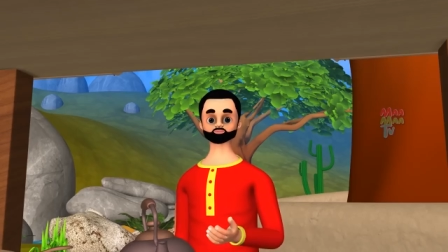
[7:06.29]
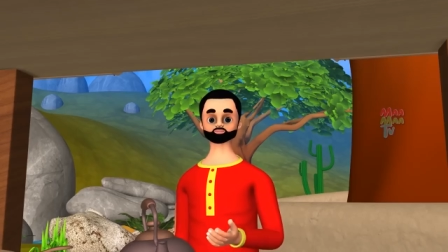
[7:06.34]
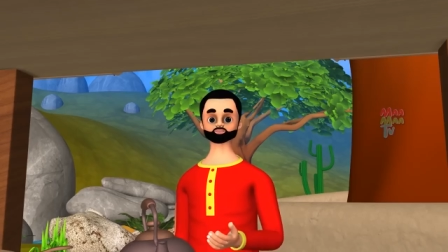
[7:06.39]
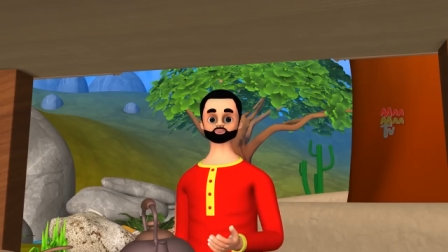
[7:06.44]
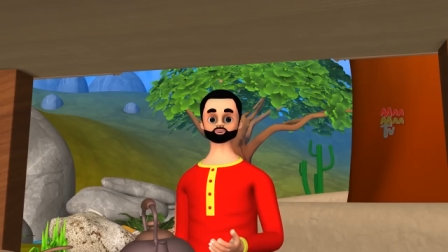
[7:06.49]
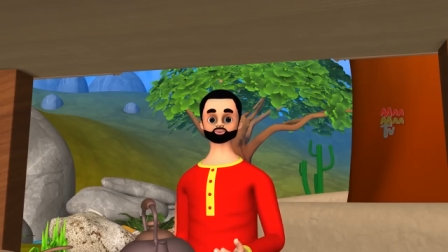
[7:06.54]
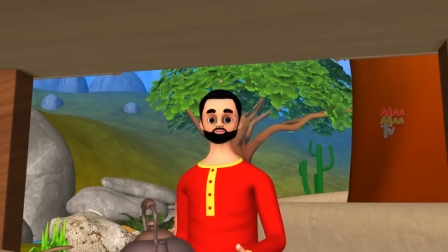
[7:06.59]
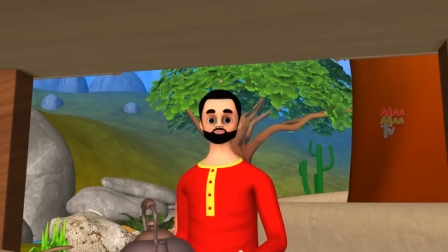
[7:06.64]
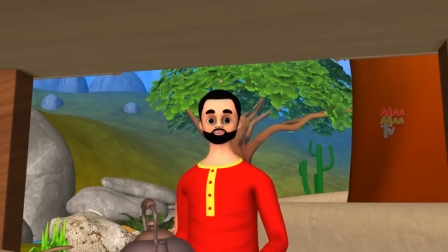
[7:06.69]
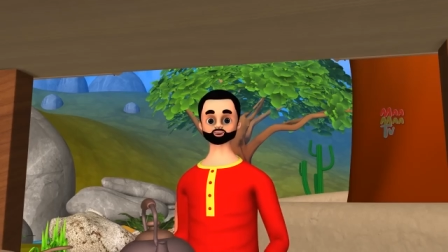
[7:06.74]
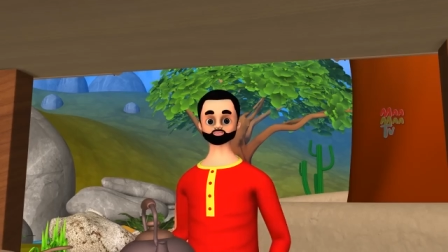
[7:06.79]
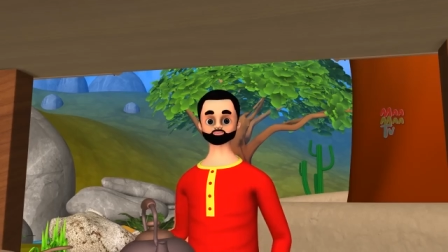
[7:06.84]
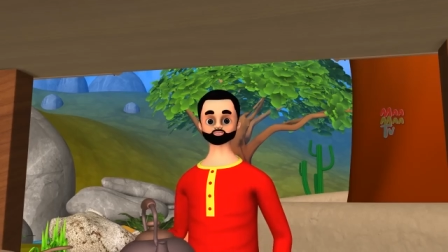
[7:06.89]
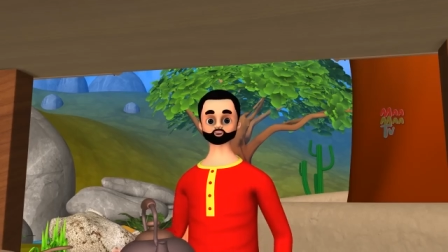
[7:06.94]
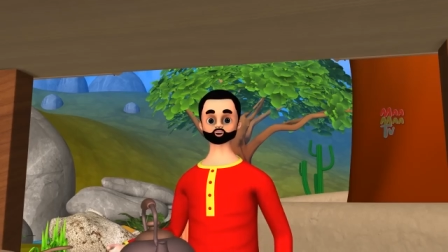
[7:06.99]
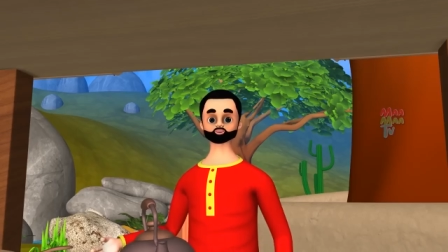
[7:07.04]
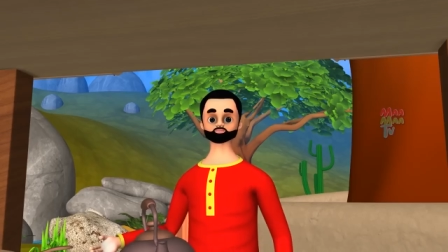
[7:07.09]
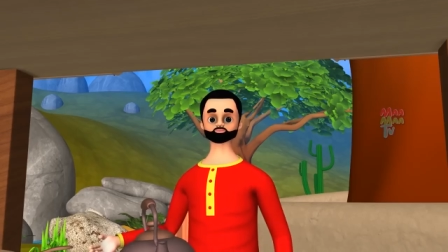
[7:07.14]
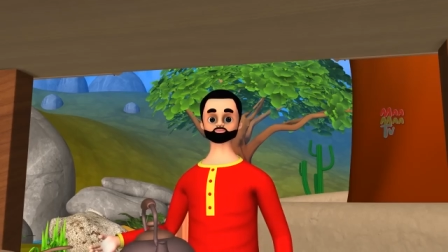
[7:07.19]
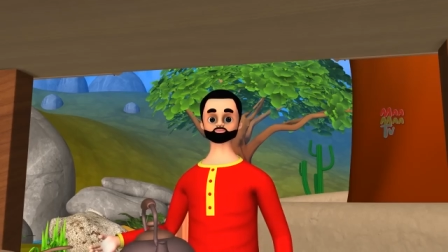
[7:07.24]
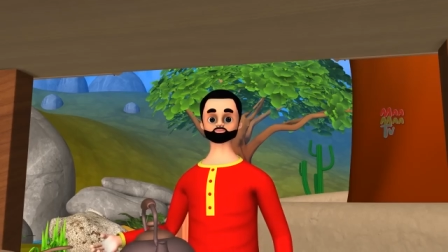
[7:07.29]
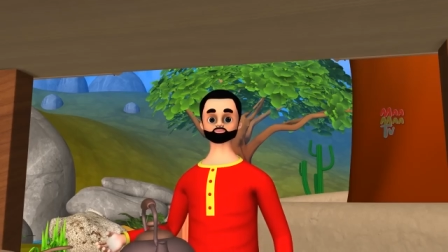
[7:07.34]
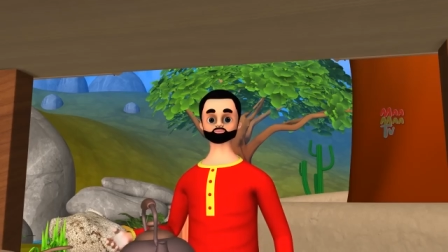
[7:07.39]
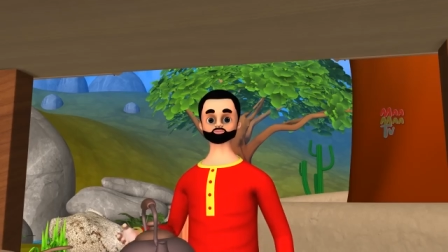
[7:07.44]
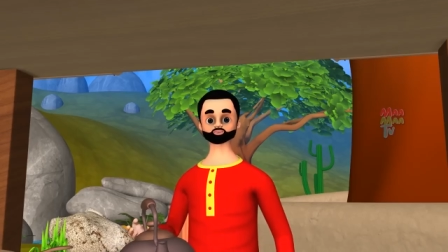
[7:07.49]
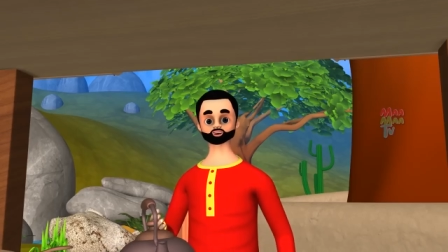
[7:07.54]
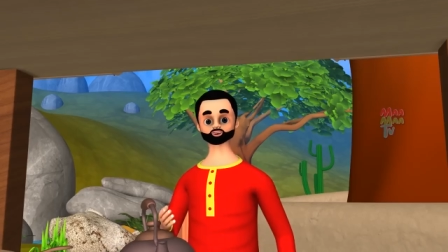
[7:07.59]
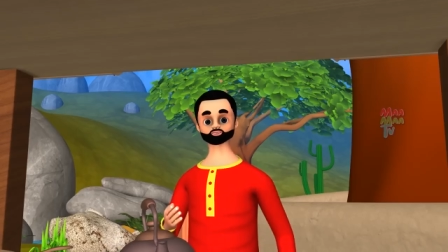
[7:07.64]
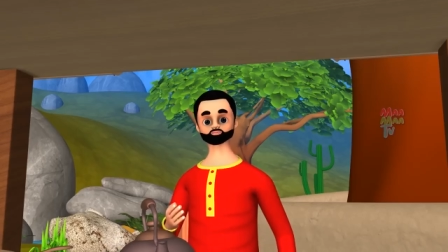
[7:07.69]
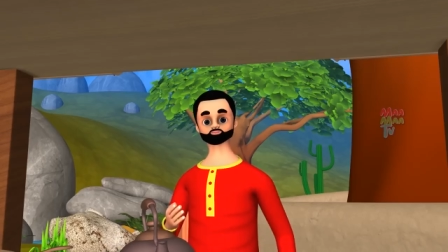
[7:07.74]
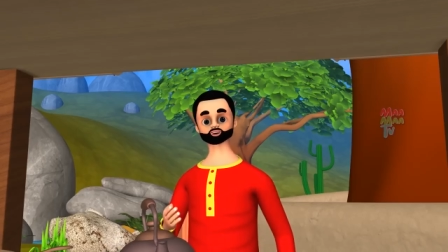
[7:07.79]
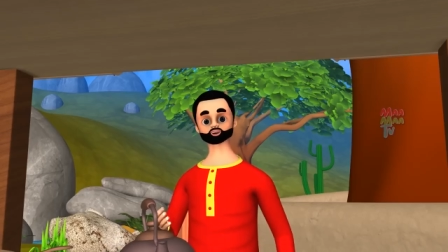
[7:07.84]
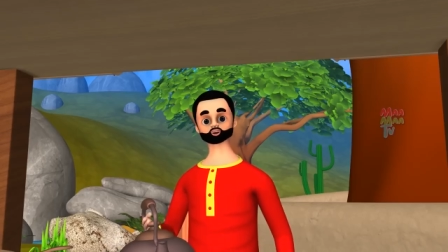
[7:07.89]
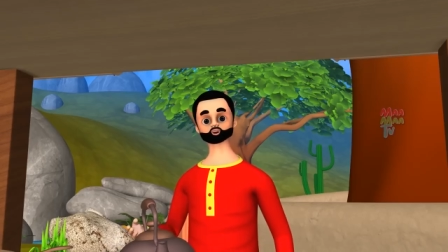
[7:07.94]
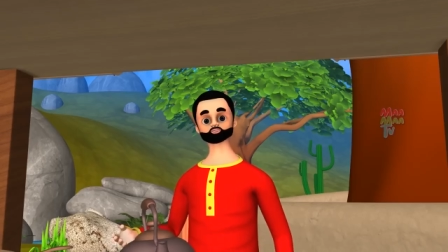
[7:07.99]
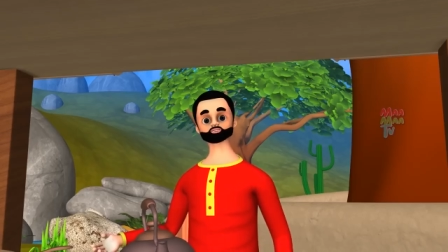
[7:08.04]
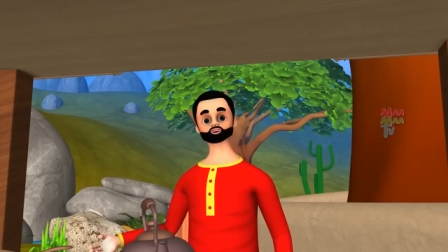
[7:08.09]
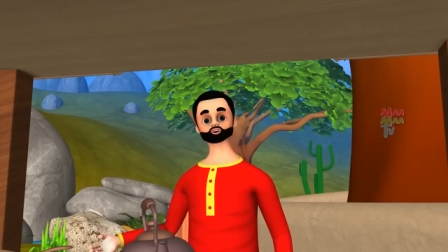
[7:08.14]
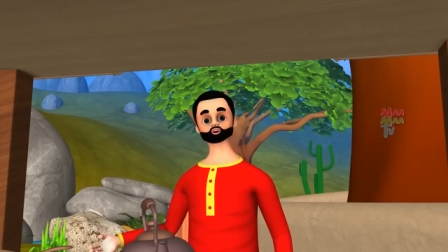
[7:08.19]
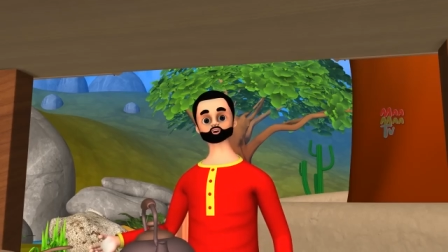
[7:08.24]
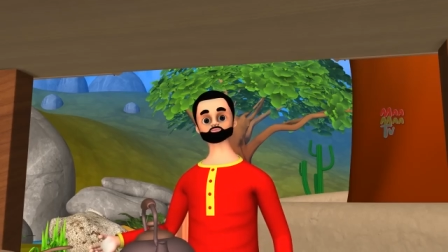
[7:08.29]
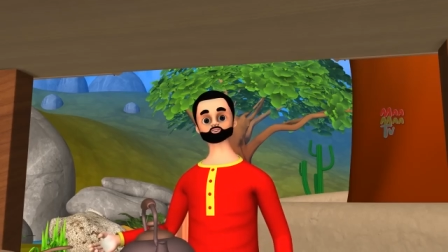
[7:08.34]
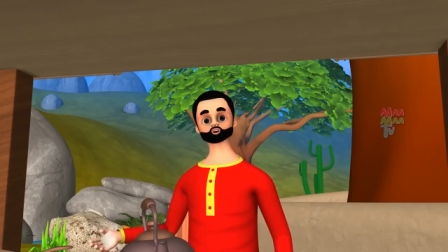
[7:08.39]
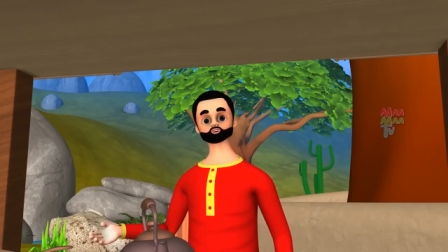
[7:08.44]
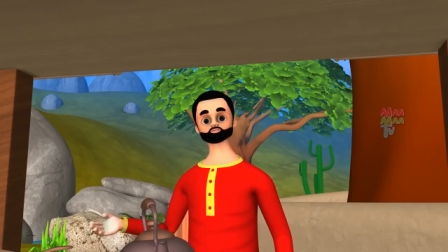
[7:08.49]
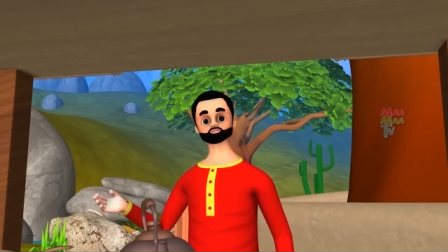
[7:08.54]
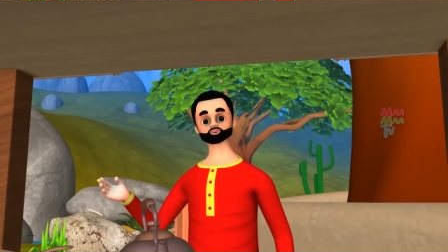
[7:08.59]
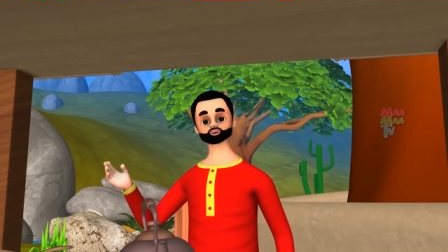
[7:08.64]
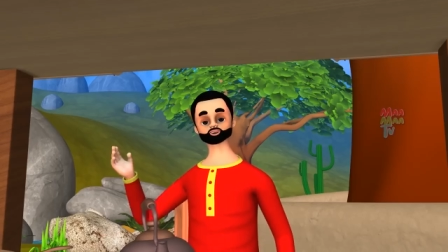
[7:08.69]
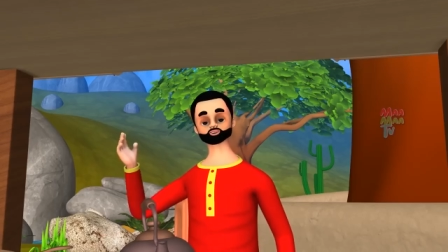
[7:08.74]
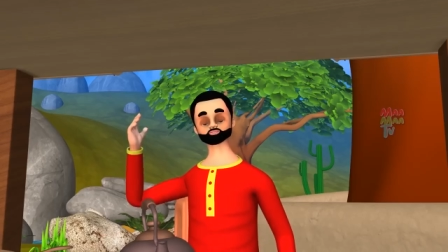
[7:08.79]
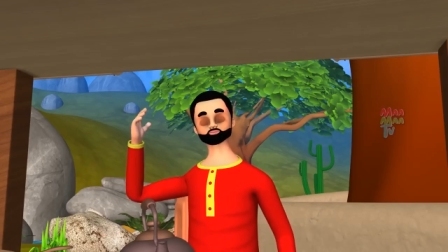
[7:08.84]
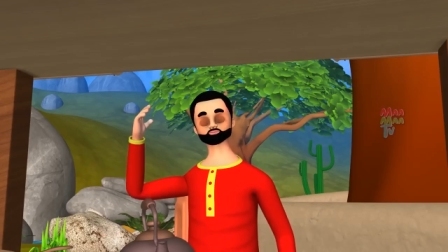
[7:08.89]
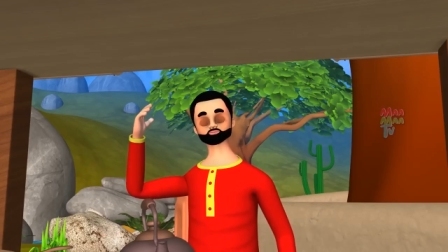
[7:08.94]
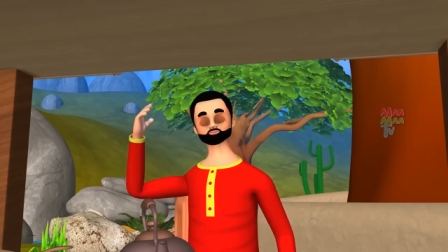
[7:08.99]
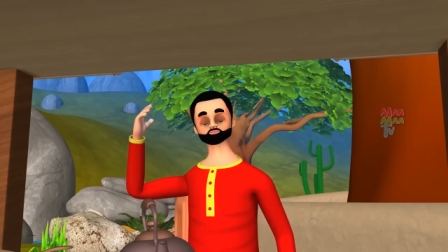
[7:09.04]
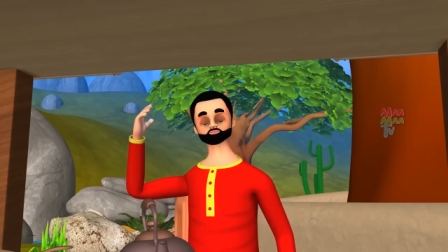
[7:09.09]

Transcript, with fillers: हे hey प्रभु तेरा बहुत बहुत शुक्रिया